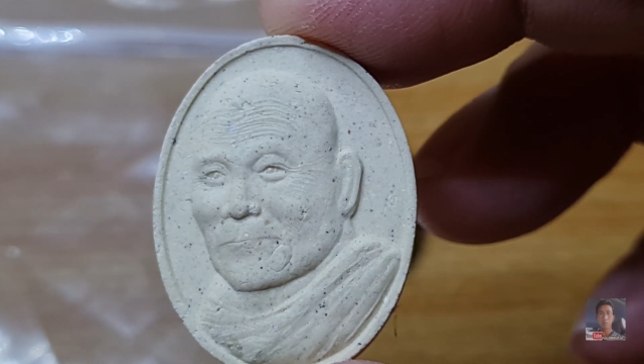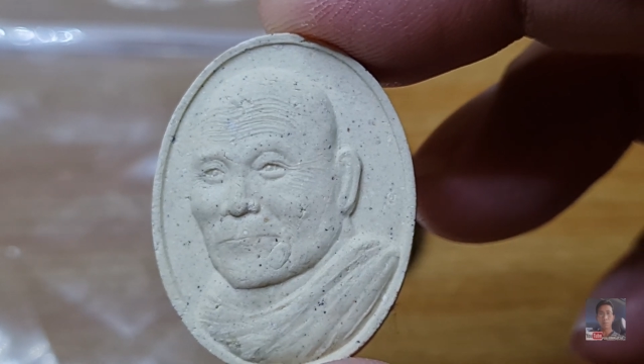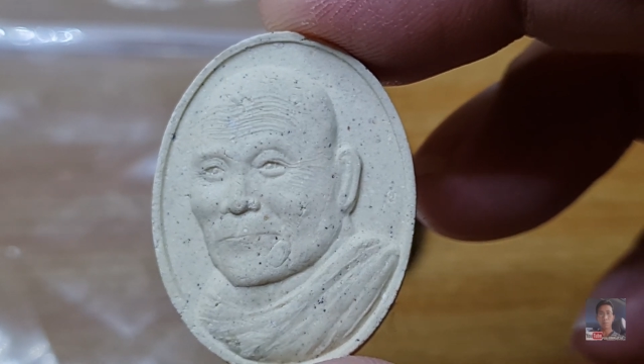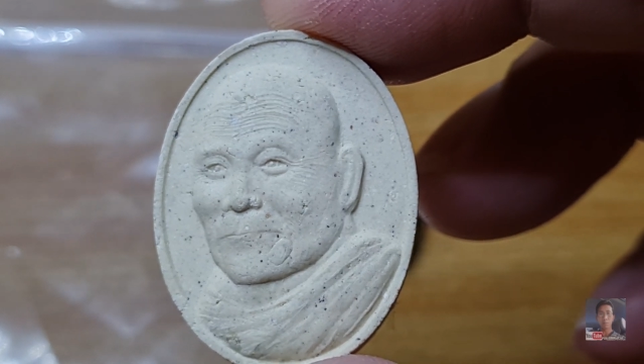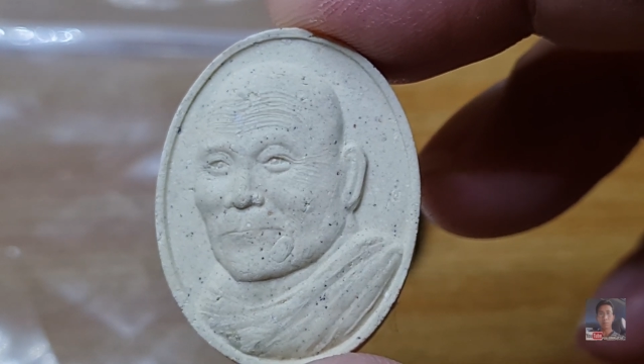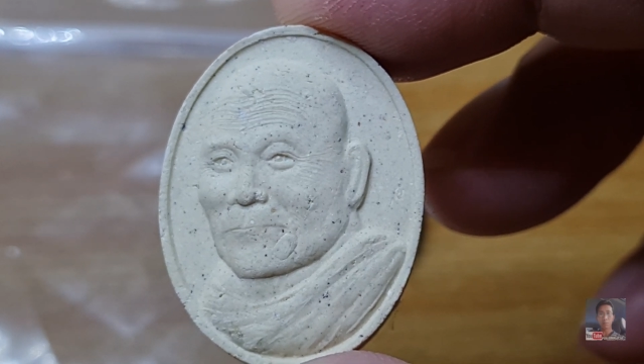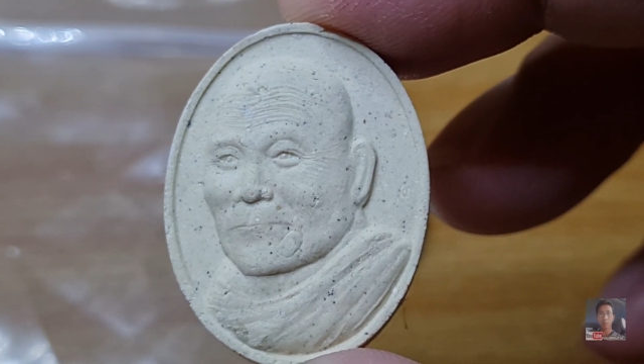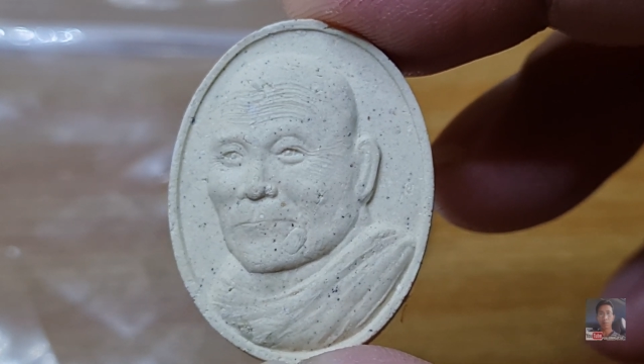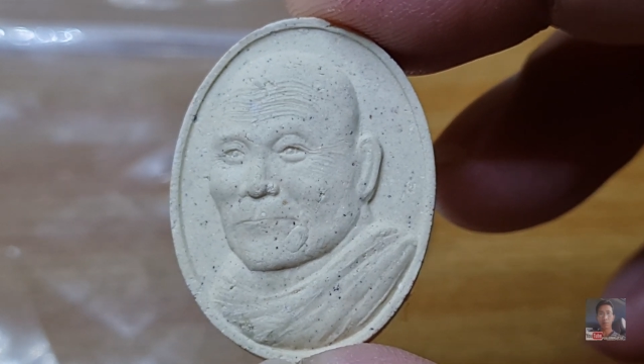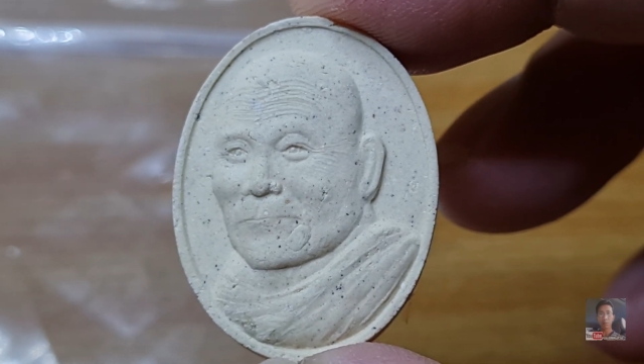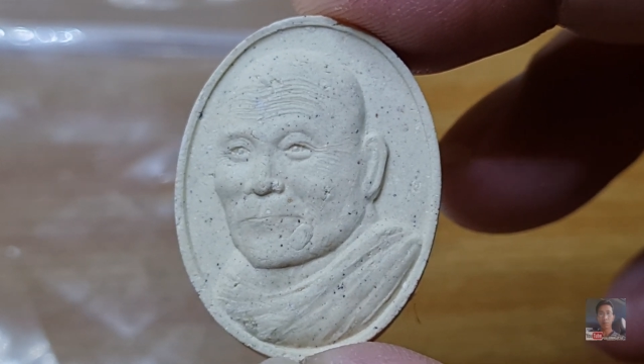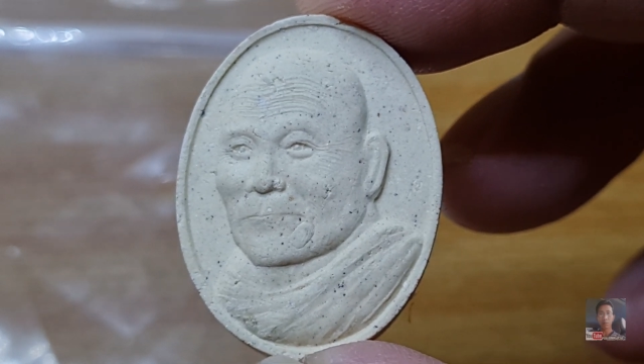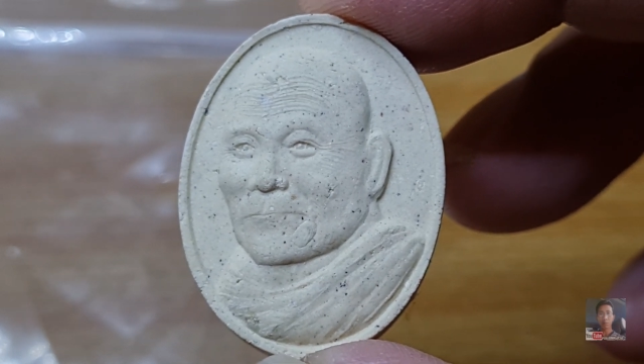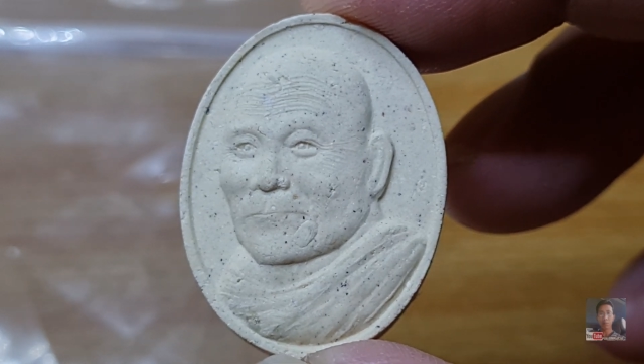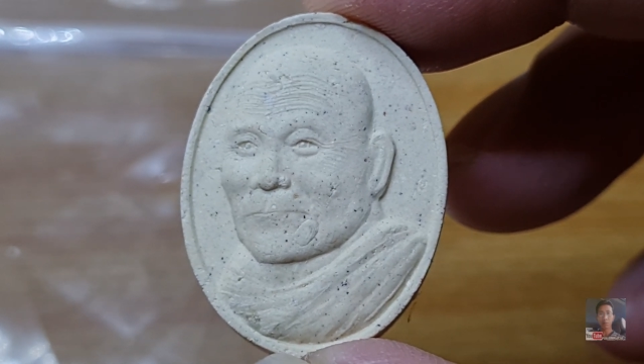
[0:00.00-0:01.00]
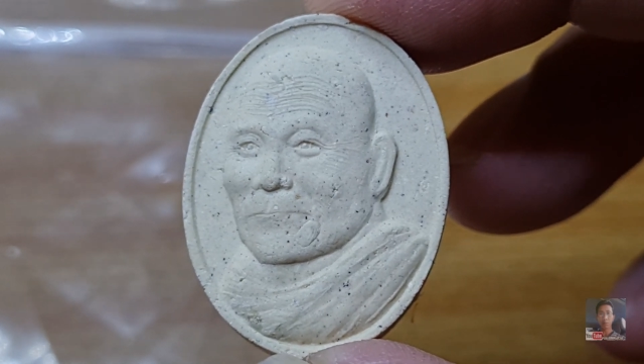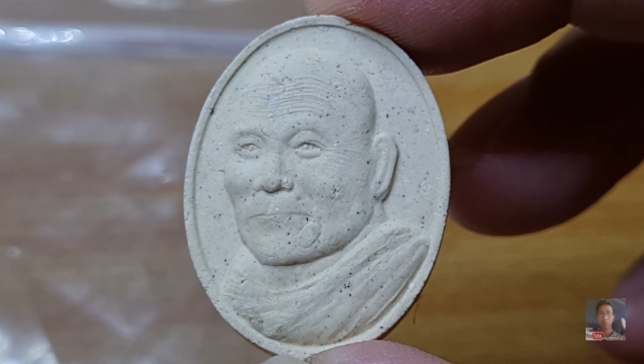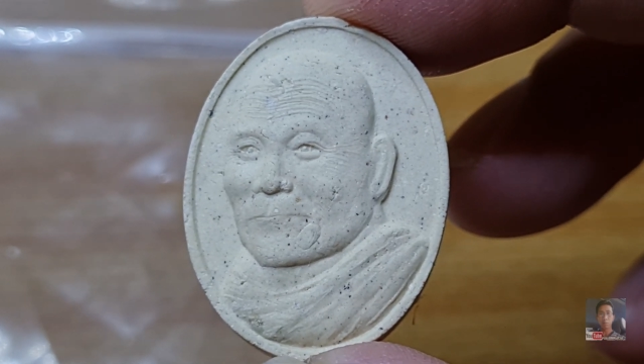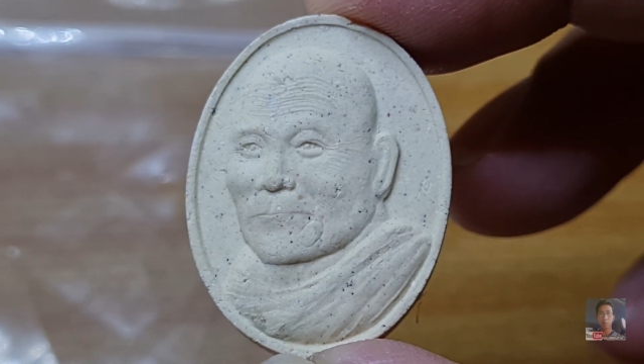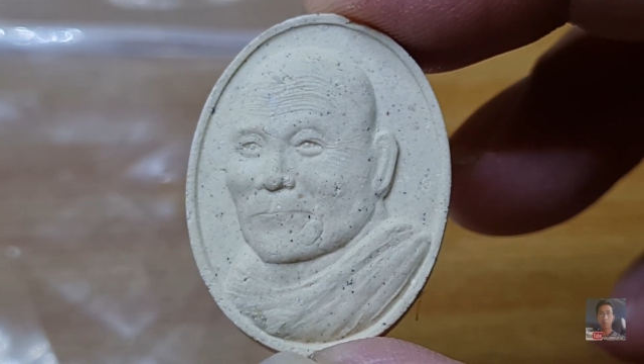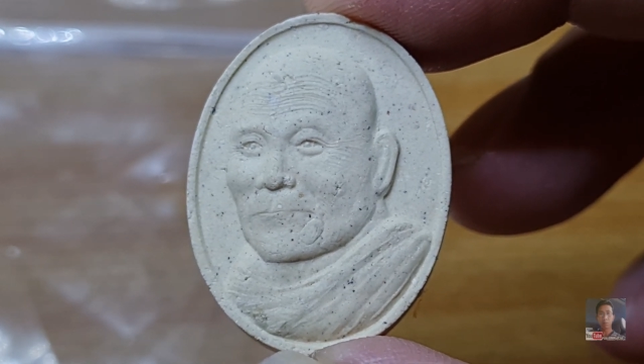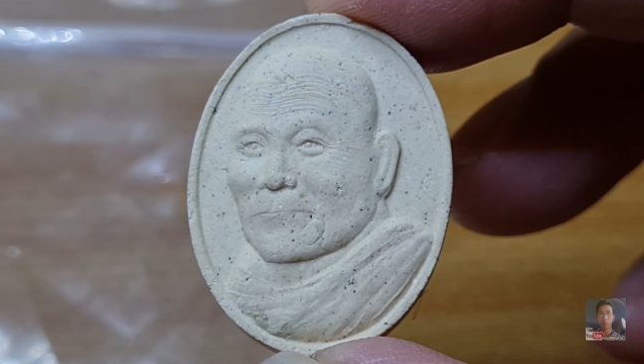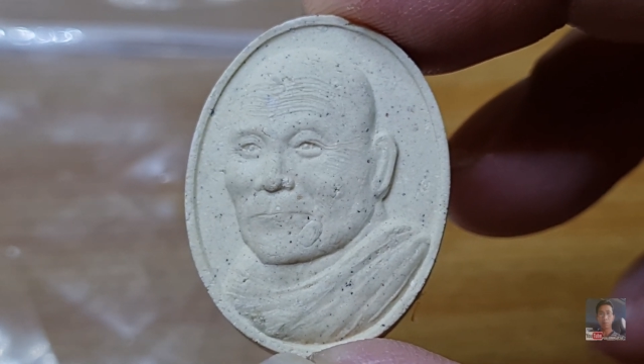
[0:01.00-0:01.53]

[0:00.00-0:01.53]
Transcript: ตัวอย่างของพระหลวงปู่แสง